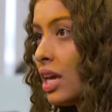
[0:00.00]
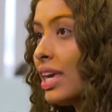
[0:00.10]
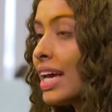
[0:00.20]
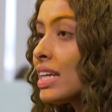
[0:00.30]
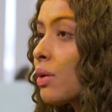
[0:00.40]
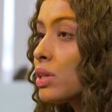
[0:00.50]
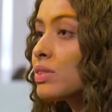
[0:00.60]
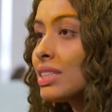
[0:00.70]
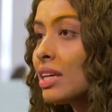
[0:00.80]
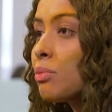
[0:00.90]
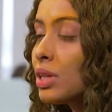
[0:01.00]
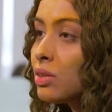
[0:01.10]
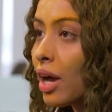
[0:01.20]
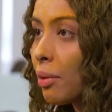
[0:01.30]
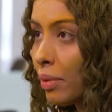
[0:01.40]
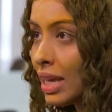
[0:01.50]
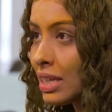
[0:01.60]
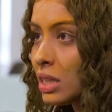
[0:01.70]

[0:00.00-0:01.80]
E essa é a coisa que você tem que pôr na sua cabeça.